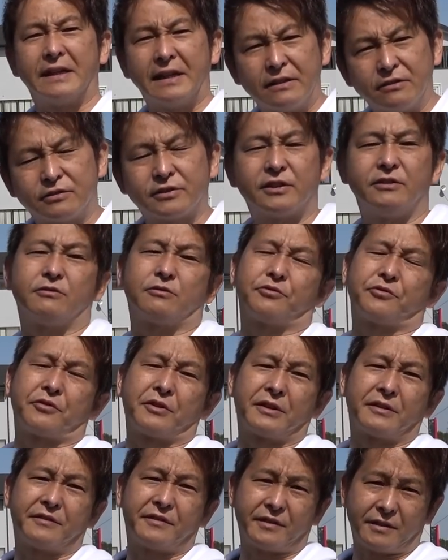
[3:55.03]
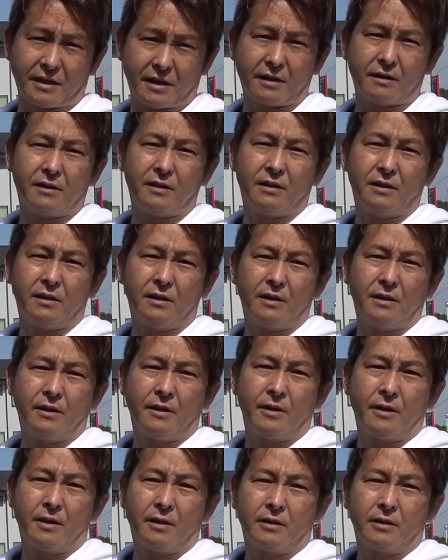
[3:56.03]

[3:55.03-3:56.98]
出るっていうことなんですね、うん、